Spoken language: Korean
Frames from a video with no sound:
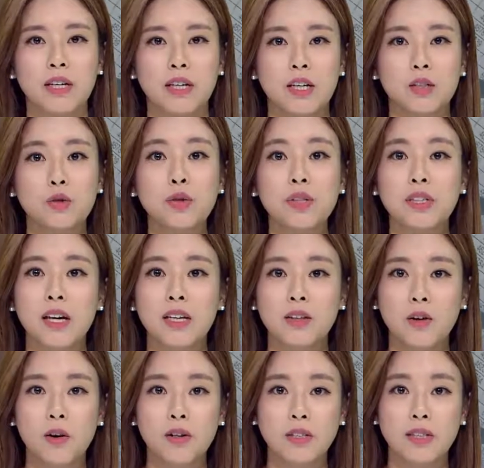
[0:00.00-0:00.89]
수시에
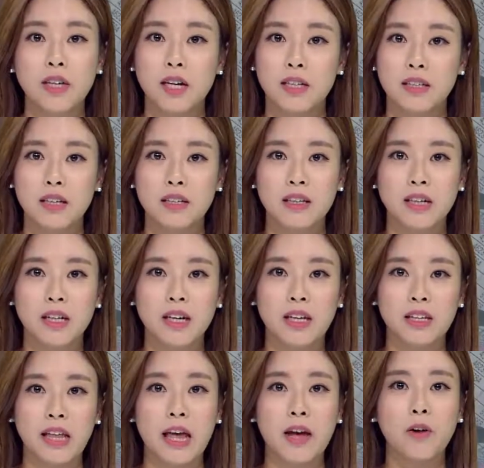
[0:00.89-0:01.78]
떨어지는
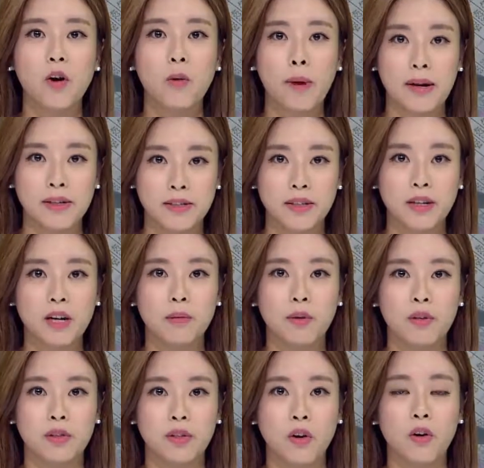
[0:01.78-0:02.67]
학생들이 대거
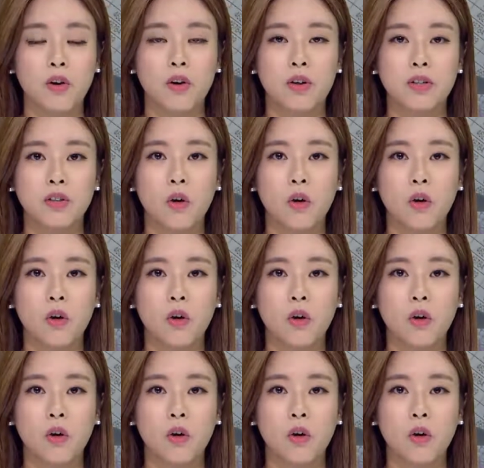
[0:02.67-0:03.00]
발생하면서